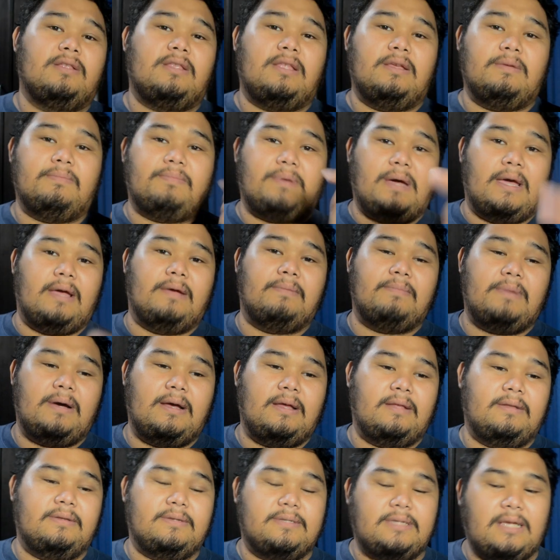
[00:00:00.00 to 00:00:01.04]
Team
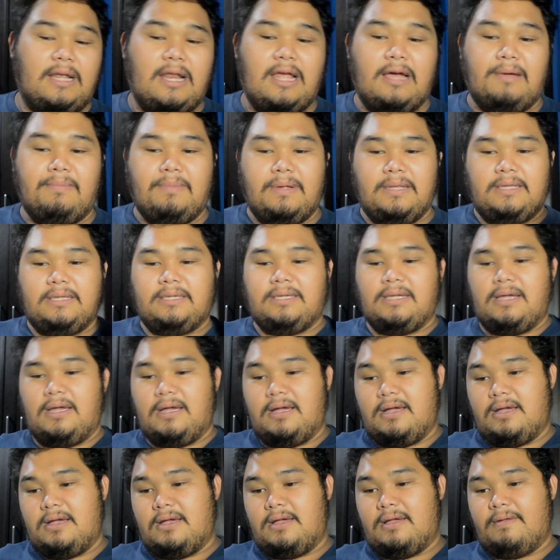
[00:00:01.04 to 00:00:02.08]
Payaman. Salamat sa
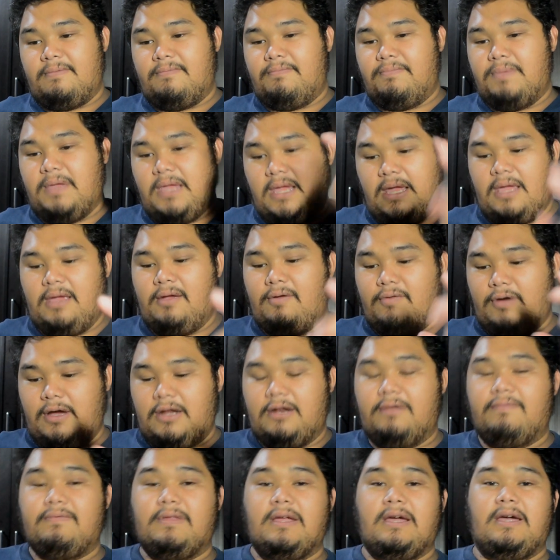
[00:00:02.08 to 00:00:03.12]
being one
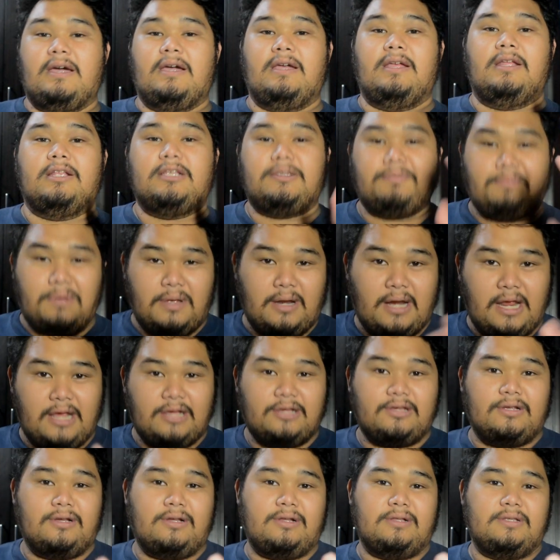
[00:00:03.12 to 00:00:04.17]
of the
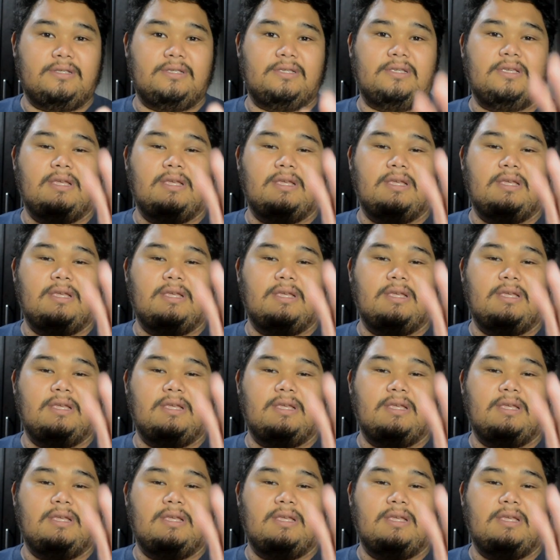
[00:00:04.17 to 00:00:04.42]
inspiration